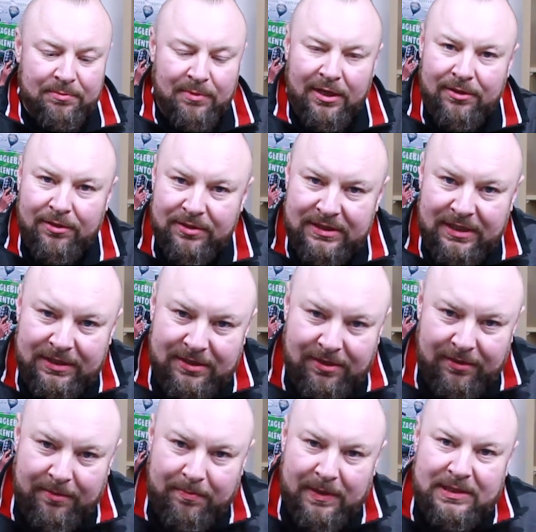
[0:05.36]
siemanko, z tej
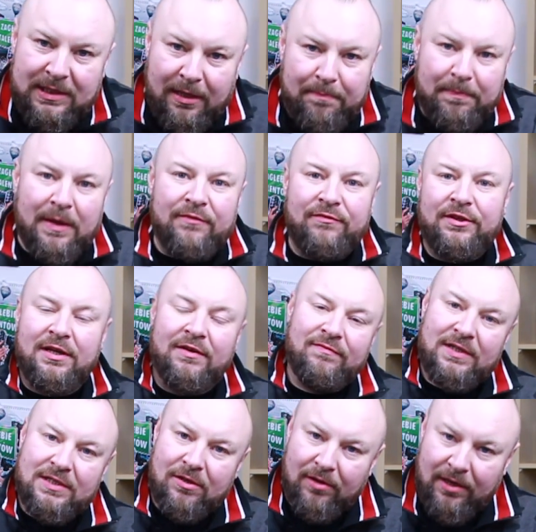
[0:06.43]
strony Bas Tajpan, witam
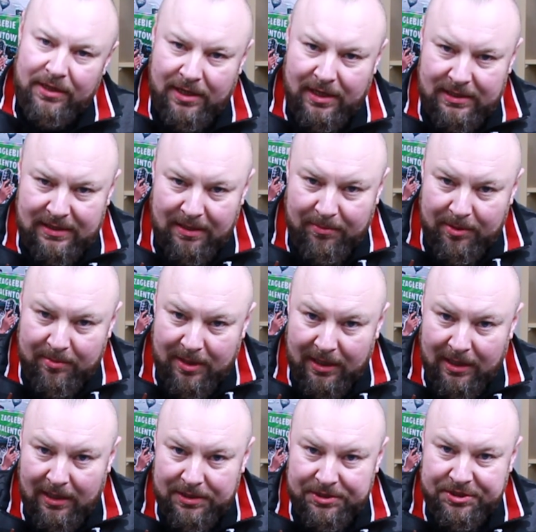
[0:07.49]
Was kolejny raz na moim
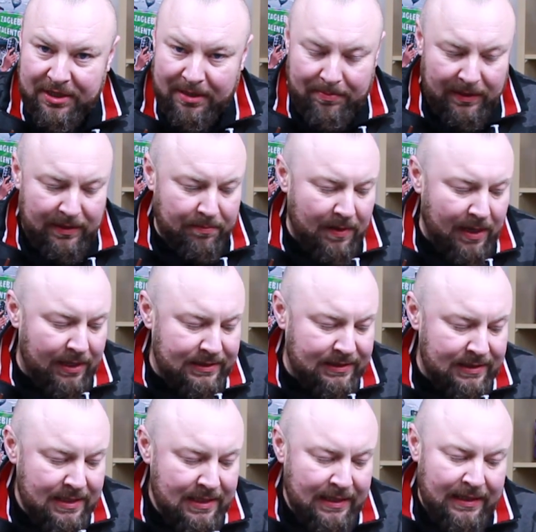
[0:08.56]
kanale Jabba the
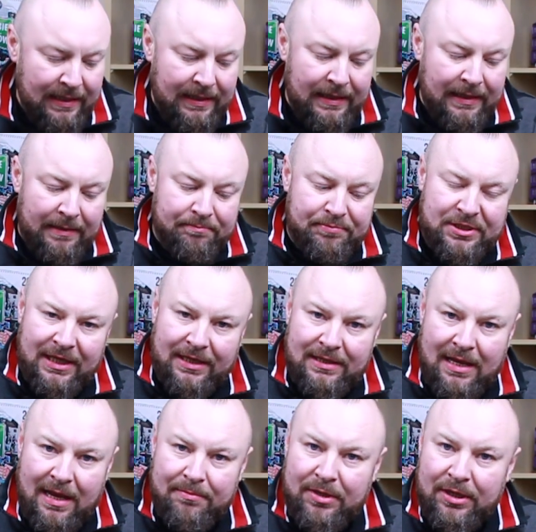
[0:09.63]
Bass. Przed
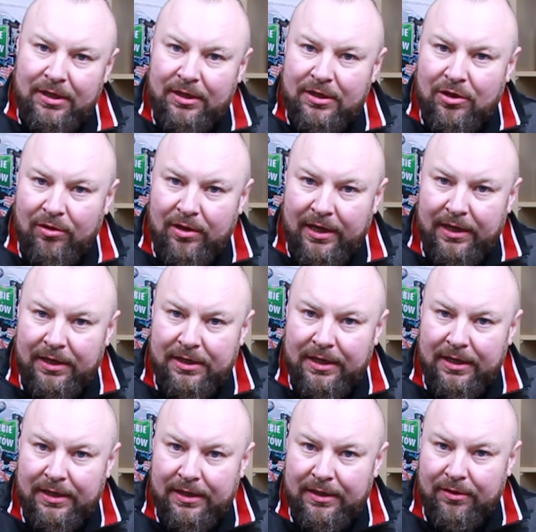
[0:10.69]
nami
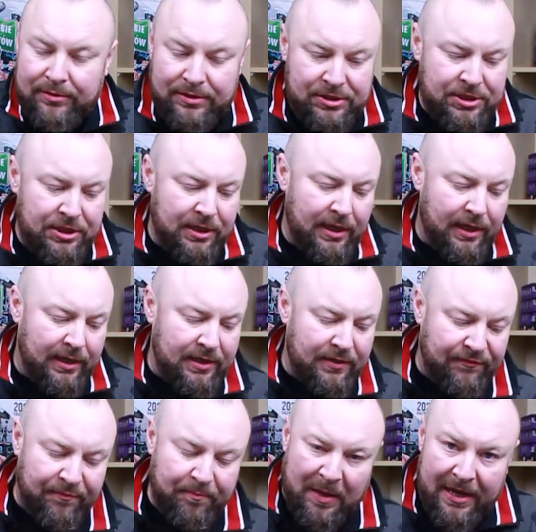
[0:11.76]
kolejny odcinek
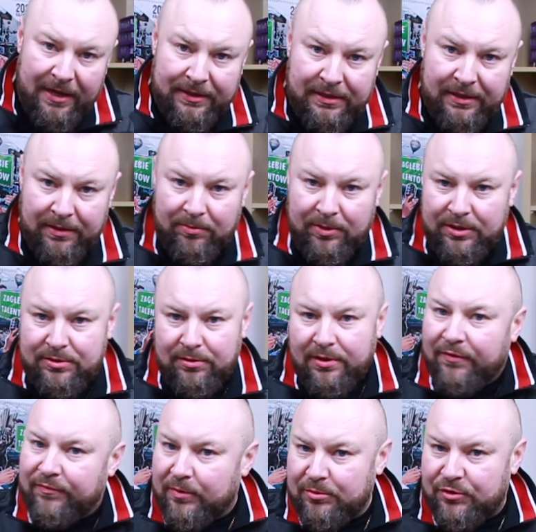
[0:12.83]
w pięknym i
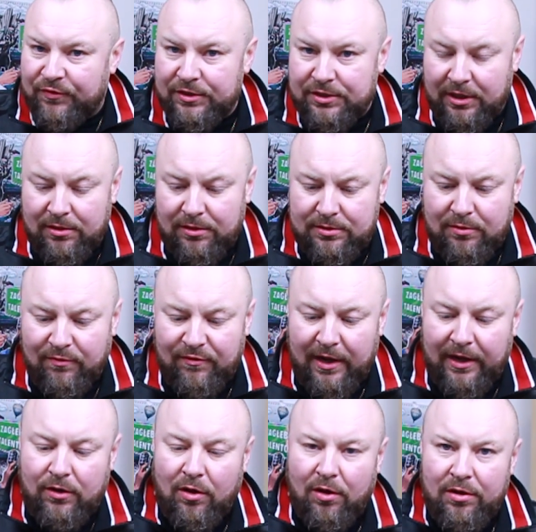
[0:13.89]
cudownym świecie klocków
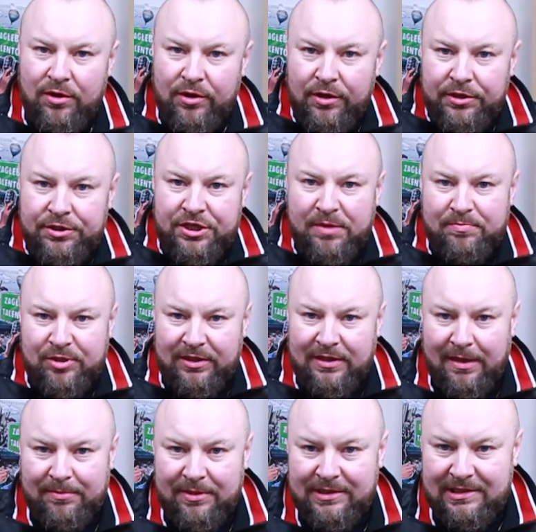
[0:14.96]
Lego. Dzisiaj przed
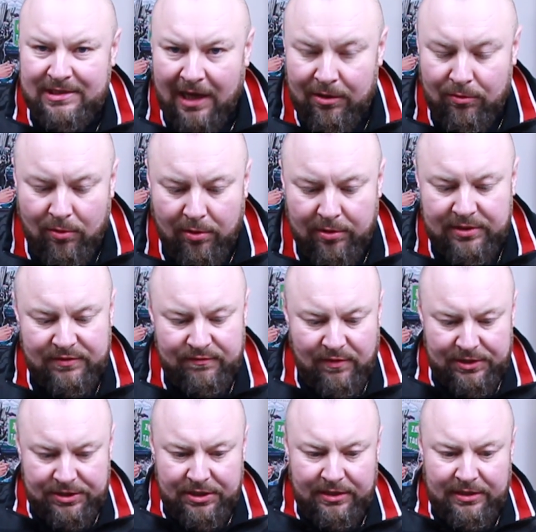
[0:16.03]
nami Star Wars,
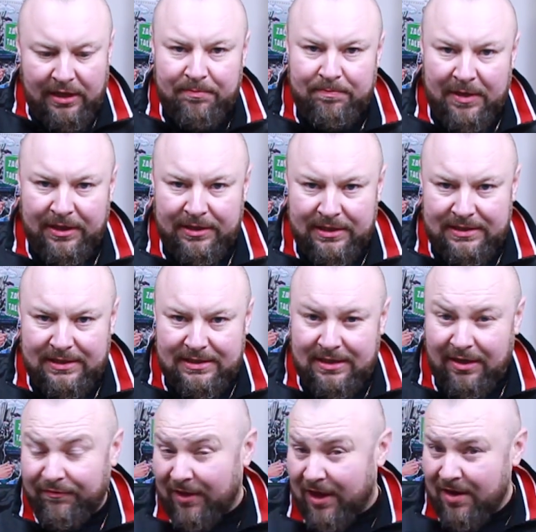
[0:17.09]
właśnie ten piękny
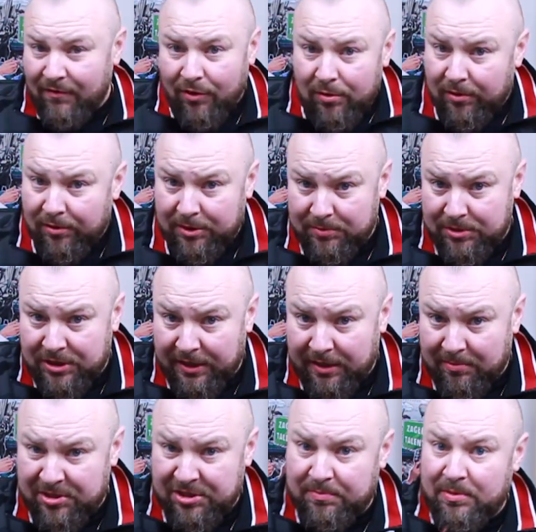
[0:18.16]
zestaw, ale w ogóle o nim dzisiaj
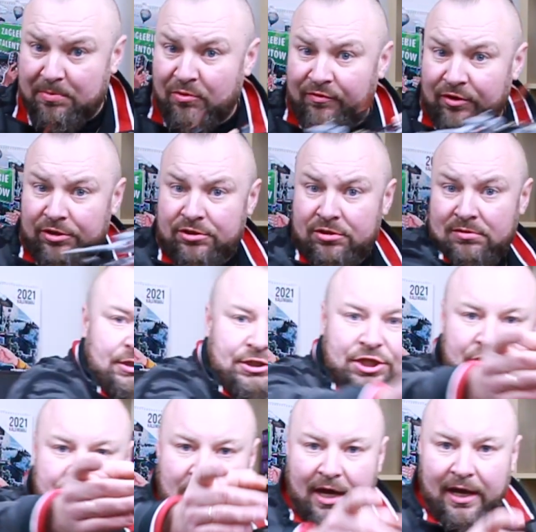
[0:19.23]
nie będziemy mówić.
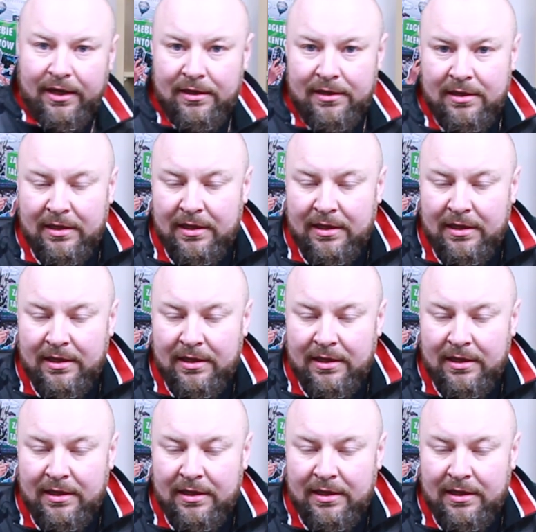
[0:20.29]
Dzisiaj